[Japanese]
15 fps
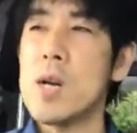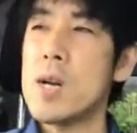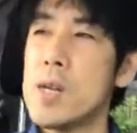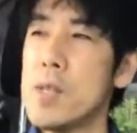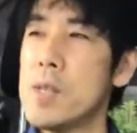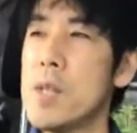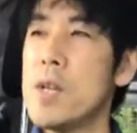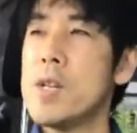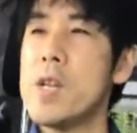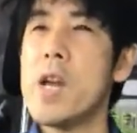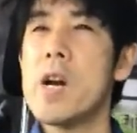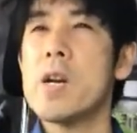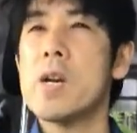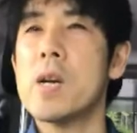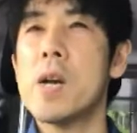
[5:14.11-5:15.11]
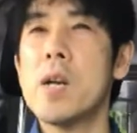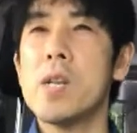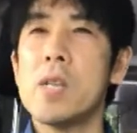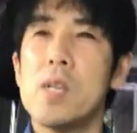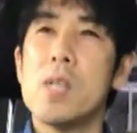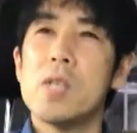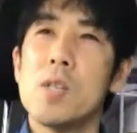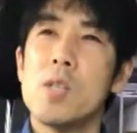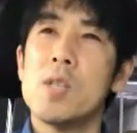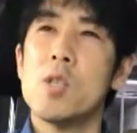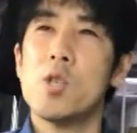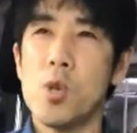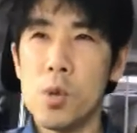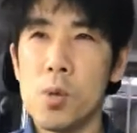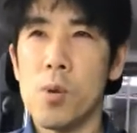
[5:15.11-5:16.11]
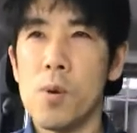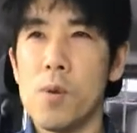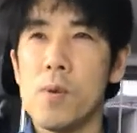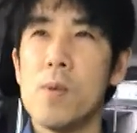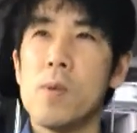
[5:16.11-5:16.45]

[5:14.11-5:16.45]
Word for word: 間で200回超の